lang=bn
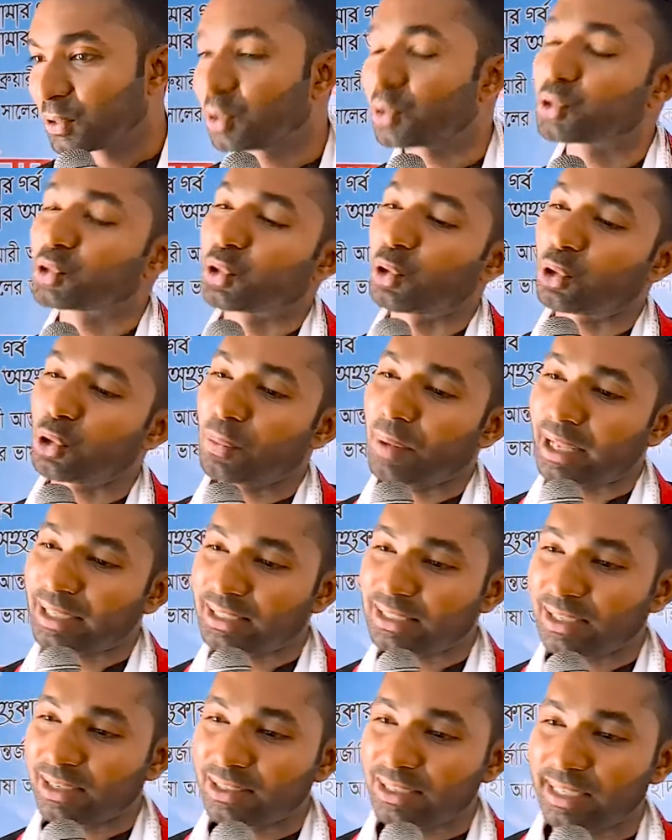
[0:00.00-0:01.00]
তো ছোট
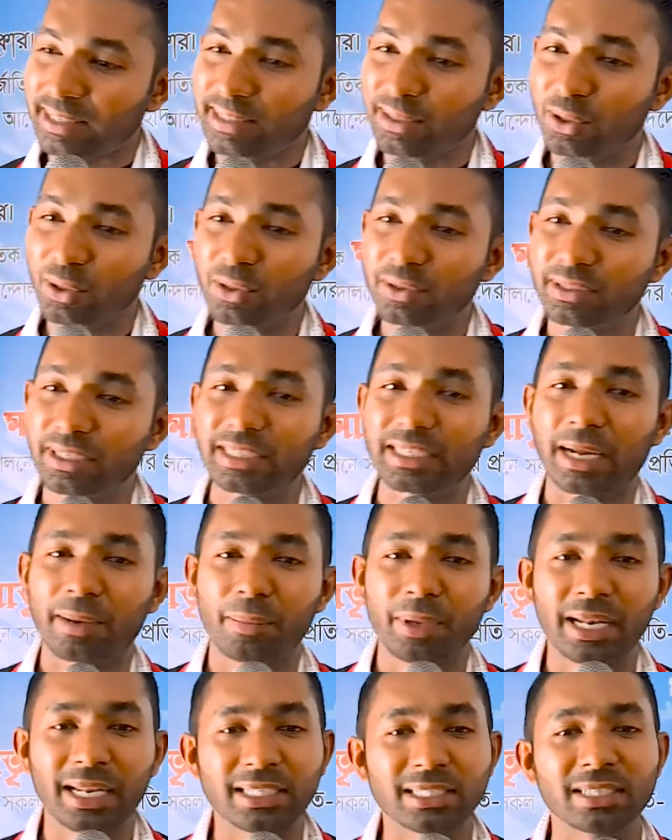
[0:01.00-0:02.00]
বাচ্চার সাথেও
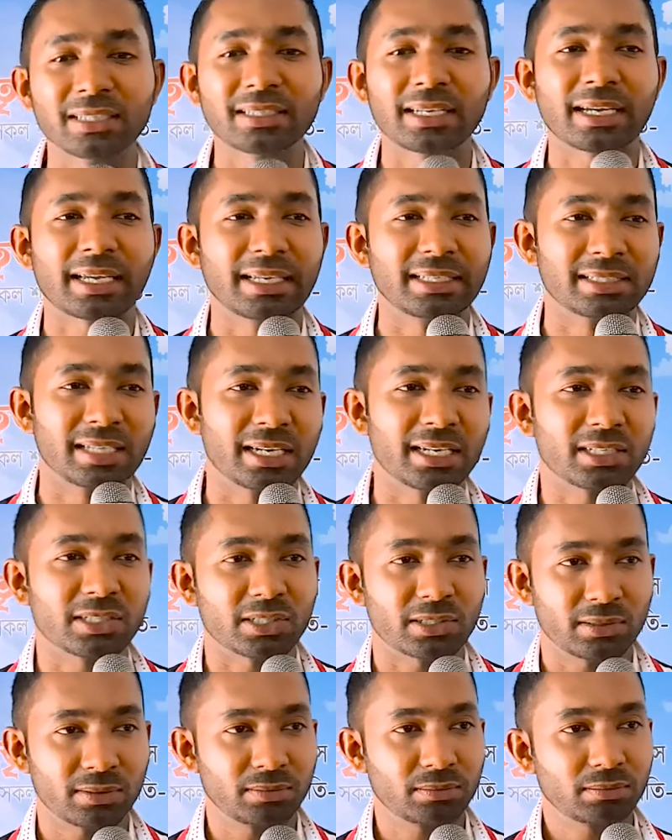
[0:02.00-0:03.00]
ডিটারমিনেশনটা কি জিনিস